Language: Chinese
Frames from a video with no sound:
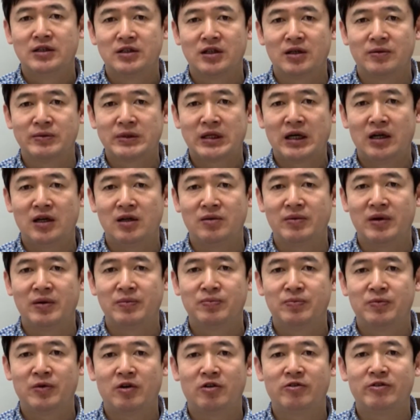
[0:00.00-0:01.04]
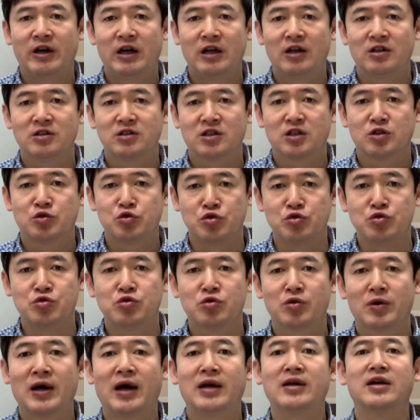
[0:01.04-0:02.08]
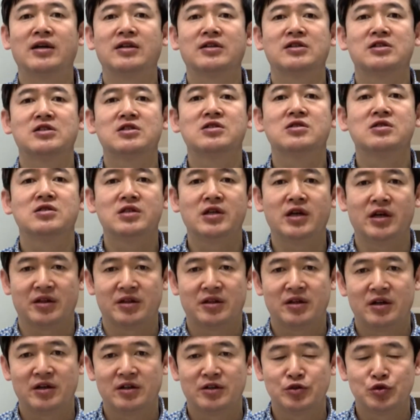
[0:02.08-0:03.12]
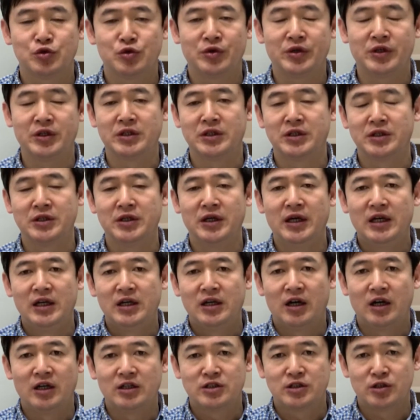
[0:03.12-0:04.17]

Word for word: 那么它里面爆发了这个群聚感染的事件啊，所以呢啊，